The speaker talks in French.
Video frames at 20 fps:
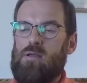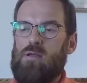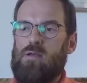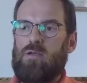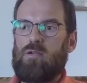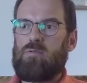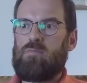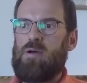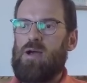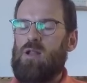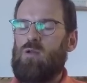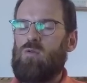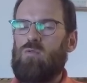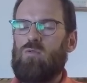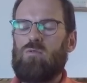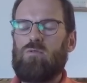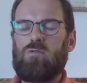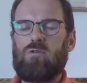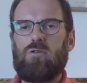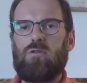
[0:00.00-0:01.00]
Je
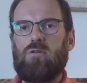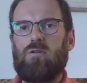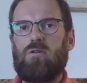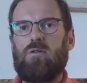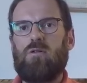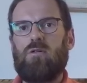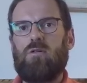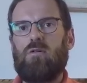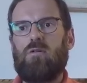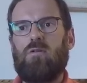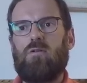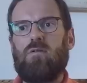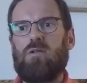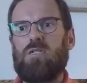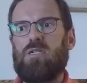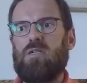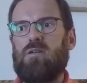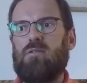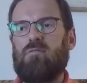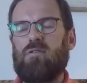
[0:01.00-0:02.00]
m'allonge,
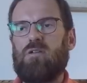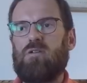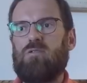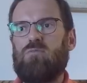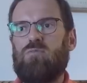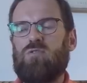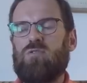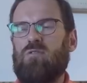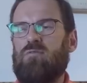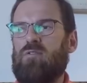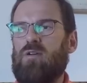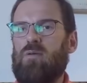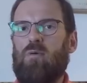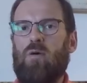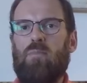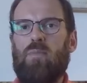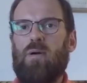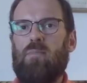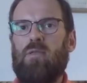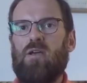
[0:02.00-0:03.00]
je me sens vraiment
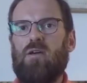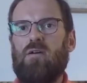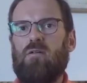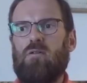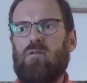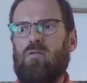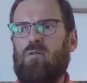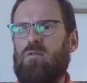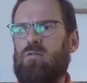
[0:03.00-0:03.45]
pas bien,